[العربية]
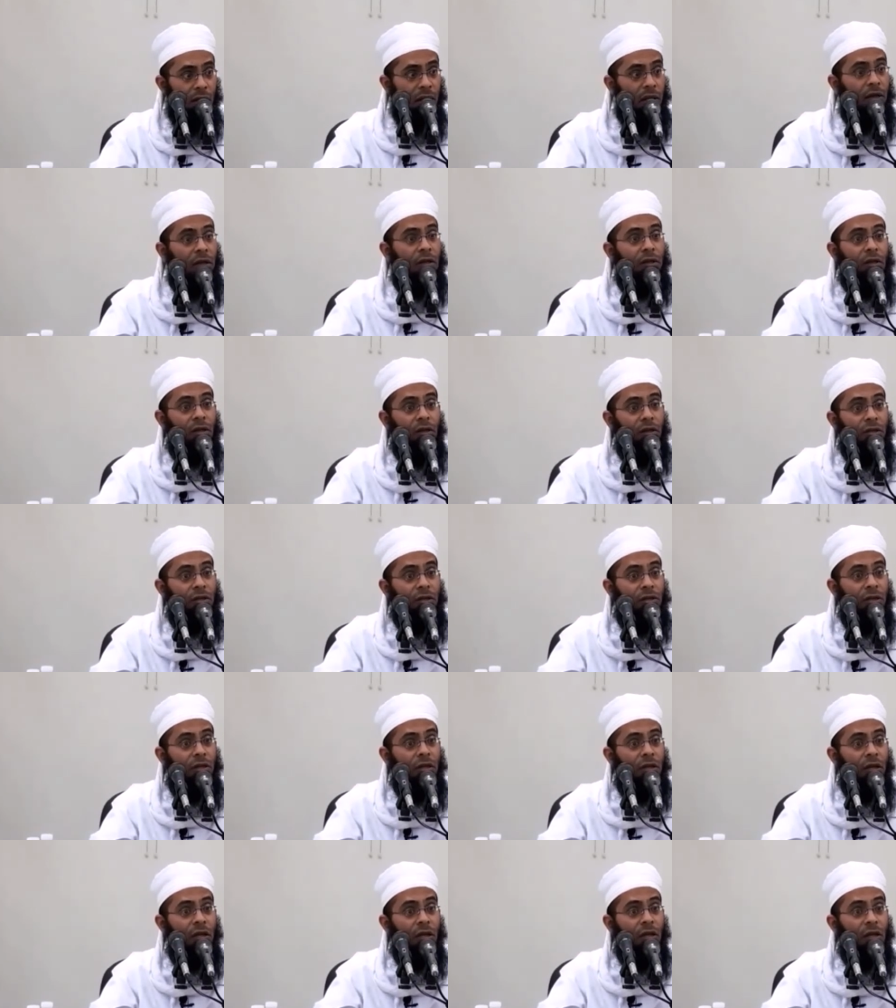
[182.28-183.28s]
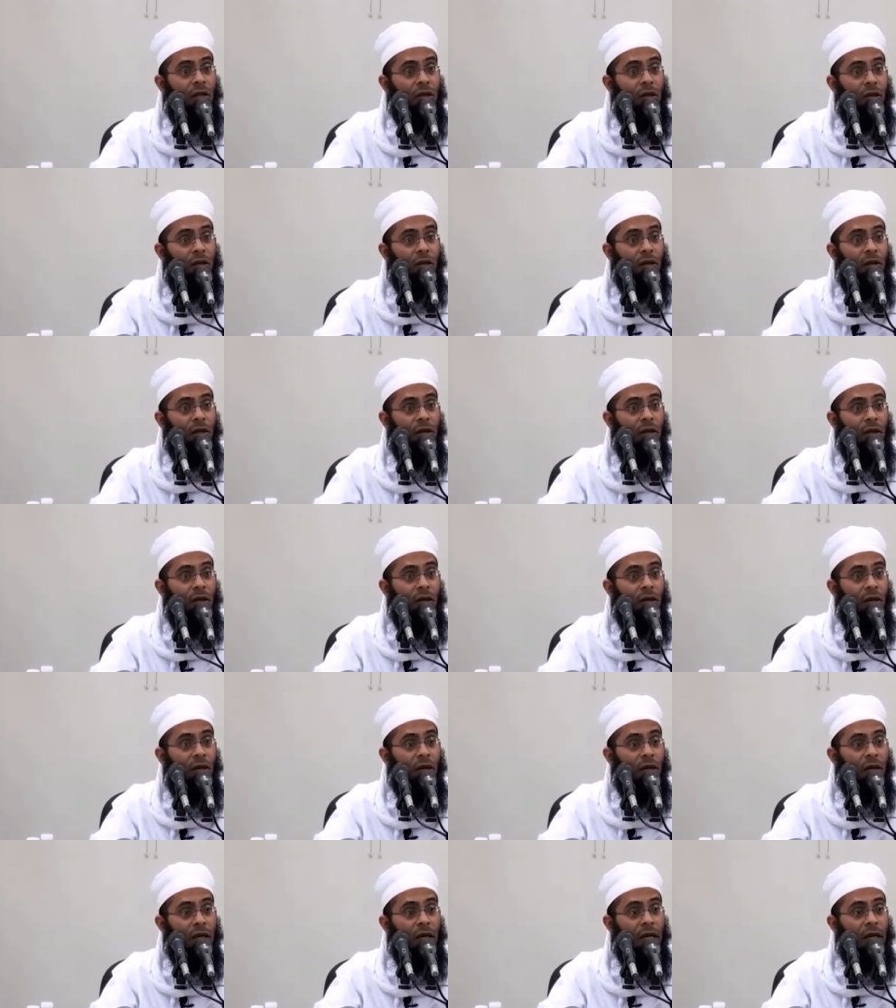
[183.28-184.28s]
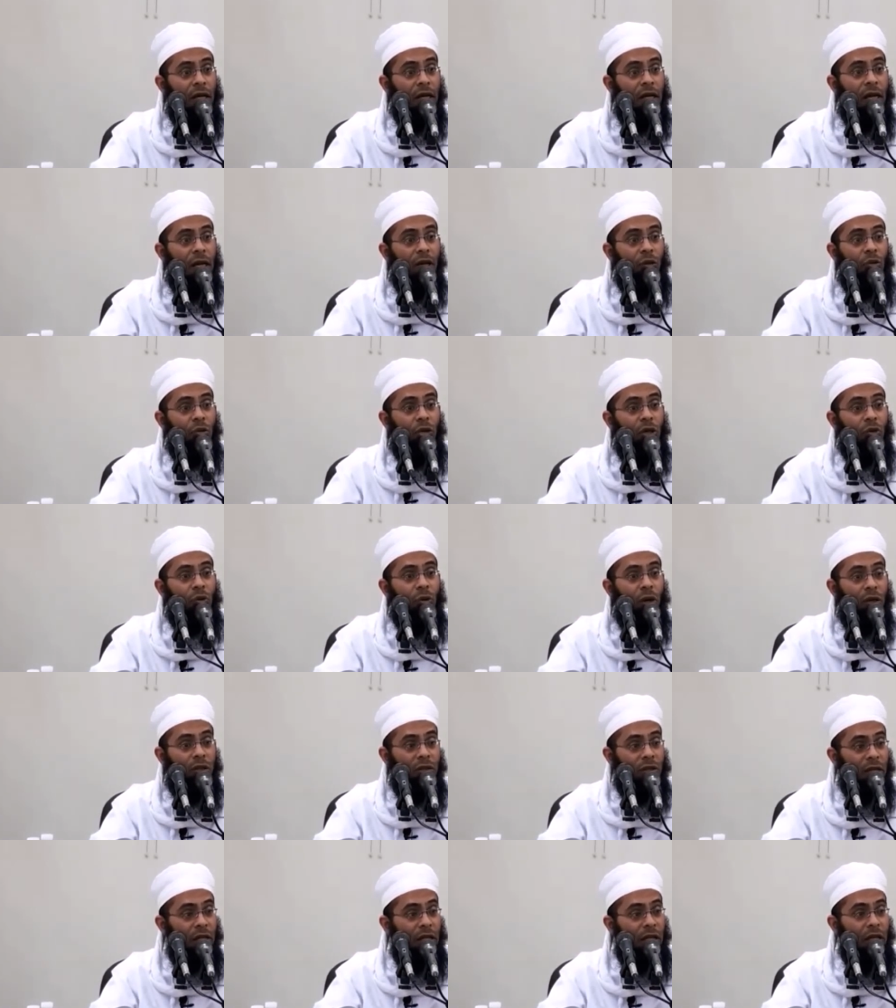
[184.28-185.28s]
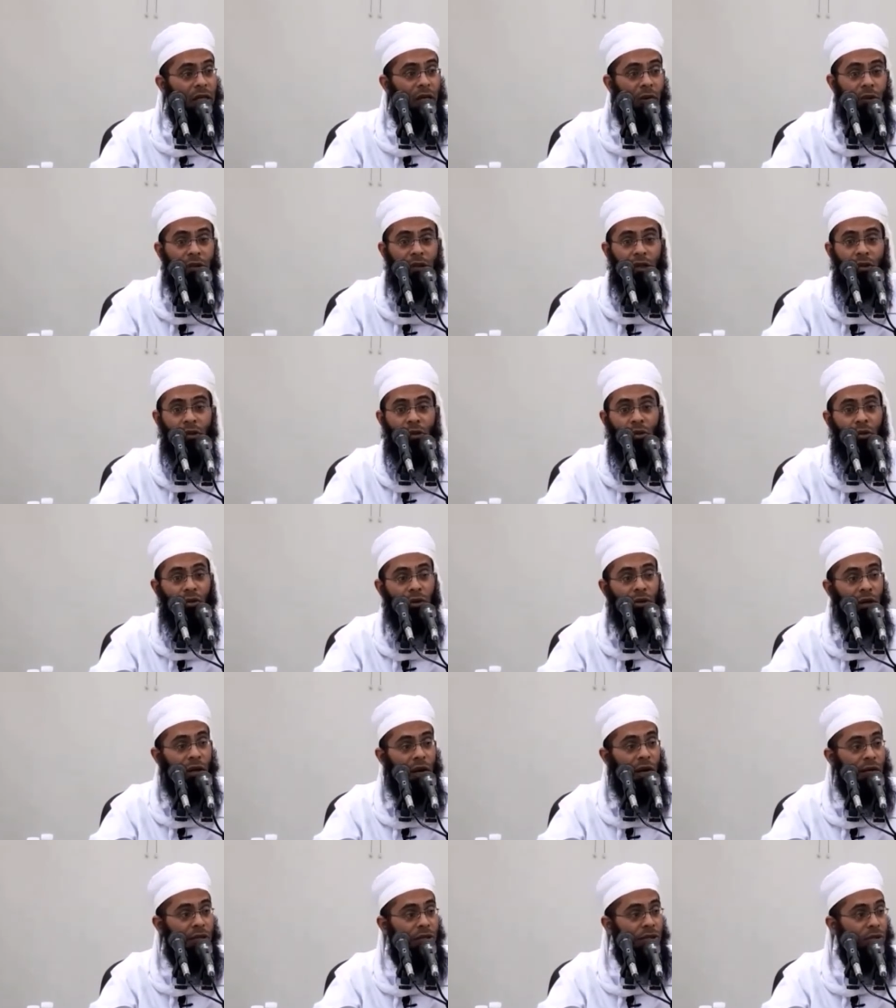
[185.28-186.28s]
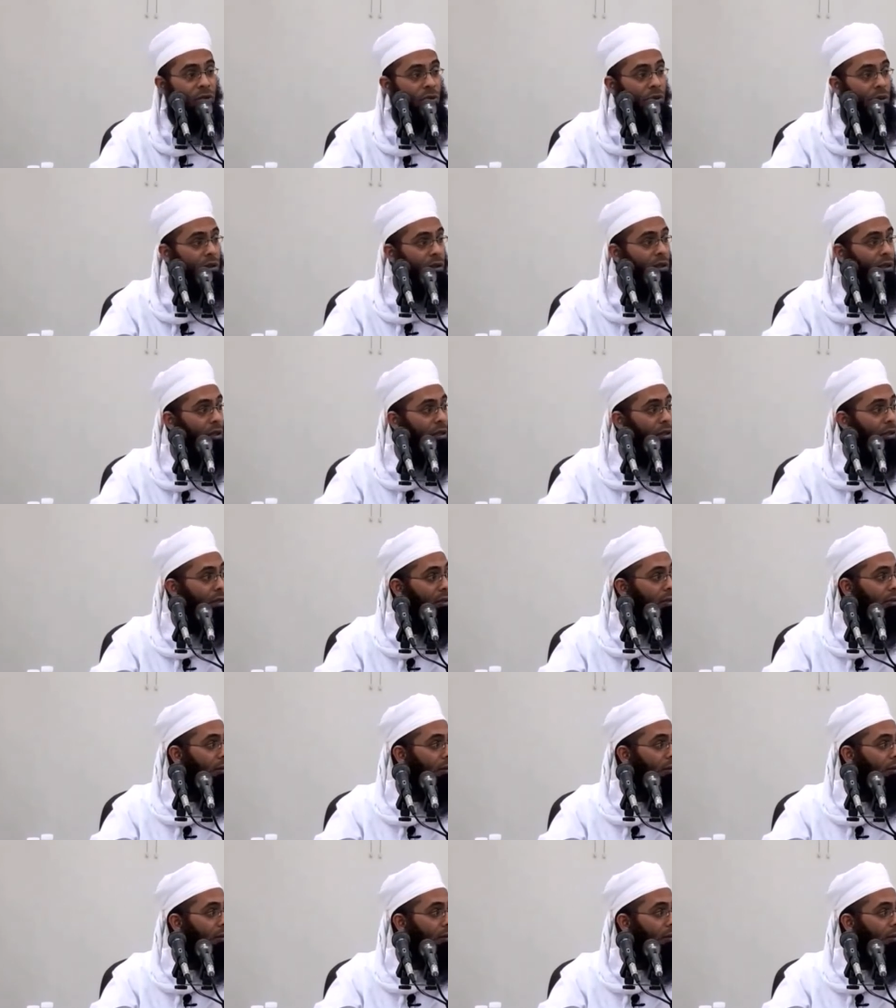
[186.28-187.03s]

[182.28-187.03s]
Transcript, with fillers: أنك تحس أنك لا يوجد وقت إلا وتذكر الله عز وجل